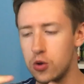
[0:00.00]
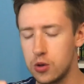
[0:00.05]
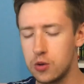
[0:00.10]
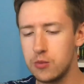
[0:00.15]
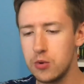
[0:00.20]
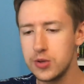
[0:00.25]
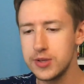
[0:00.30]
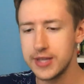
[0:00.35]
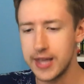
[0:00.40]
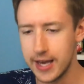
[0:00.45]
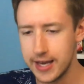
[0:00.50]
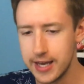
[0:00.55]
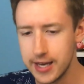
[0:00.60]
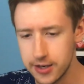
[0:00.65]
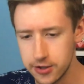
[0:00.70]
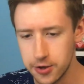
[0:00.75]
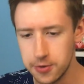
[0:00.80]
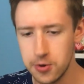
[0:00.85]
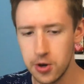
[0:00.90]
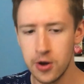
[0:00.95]
思うんだ
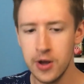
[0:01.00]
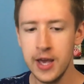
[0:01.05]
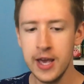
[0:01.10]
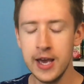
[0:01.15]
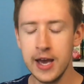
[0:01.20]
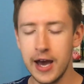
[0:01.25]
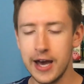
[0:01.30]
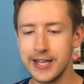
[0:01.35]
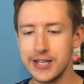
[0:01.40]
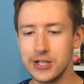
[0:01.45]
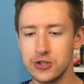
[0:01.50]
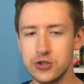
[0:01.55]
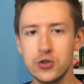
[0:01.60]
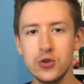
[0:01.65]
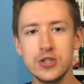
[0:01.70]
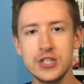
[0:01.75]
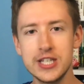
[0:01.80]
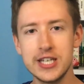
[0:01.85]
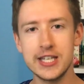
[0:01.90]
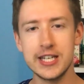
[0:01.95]
けれども、
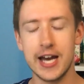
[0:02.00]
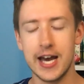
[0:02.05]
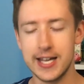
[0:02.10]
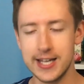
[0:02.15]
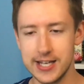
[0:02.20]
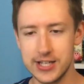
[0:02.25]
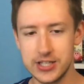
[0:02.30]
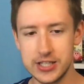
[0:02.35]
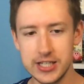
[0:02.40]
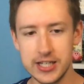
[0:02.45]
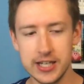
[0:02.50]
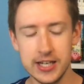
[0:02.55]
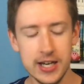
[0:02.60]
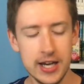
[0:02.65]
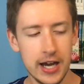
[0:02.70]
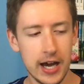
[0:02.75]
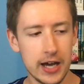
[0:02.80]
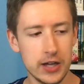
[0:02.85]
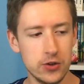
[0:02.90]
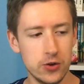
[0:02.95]
正直な話、
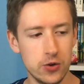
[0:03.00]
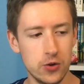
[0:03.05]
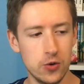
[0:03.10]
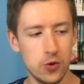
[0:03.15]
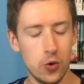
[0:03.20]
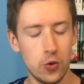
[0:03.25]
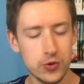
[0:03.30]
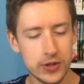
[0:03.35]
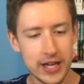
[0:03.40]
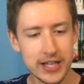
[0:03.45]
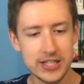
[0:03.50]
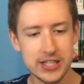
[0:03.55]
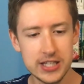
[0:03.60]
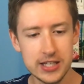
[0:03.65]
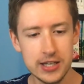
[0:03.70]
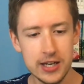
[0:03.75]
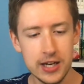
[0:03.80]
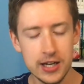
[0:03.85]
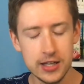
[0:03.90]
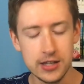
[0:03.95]
同
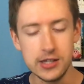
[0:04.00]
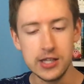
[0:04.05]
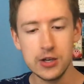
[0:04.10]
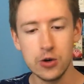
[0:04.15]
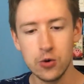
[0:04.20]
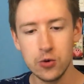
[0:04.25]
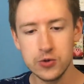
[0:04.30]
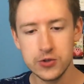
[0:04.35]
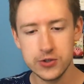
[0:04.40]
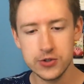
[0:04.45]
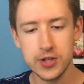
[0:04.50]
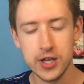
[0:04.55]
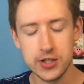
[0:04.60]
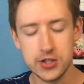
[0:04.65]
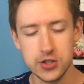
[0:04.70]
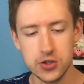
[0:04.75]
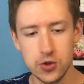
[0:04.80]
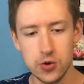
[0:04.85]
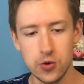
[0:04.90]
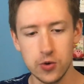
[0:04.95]
じ日本育
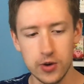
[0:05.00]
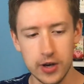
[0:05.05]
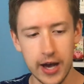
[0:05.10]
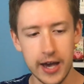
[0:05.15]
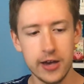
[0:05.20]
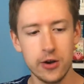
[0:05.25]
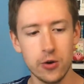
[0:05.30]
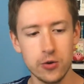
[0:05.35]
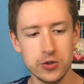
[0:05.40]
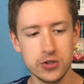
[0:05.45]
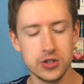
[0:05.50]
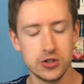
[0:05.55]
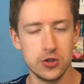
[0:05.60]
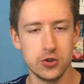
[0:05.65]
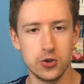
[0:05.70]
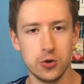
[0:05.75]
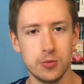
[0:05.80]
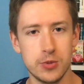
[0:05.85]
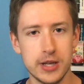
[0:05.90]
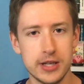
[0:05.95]
ちの外国人
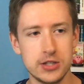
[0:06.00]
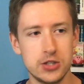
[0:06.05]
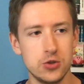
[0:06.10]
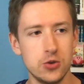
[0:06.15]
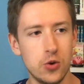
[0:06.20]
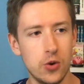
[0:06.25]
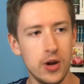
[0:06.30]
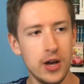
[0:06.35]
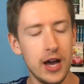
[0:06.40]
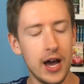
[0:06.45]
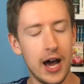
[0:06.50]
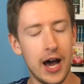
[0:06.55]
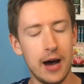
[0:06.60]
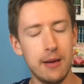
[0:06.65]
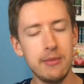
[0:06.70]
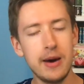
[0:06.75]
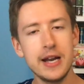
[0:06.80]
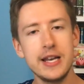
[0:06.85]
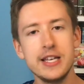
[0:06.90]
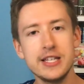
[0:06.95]
の友達を
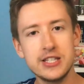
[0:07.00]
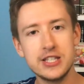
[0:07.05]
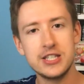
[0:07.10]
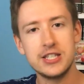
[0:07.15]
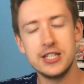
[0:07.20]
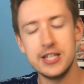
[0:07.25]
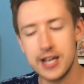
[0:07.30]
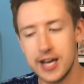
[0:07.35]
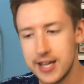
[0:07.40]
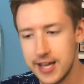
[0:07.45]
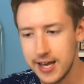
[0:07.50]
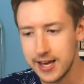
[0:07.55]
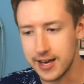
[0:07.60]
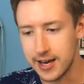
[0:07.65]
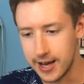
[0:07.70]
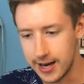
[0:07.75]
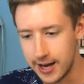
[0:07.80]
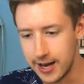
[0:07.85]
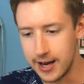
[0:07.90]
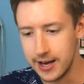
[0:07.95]
あまり知らない
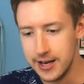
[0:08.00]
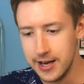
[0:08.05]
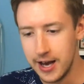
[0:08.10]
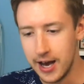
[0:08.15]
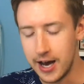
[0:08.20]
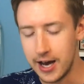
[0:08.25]
から、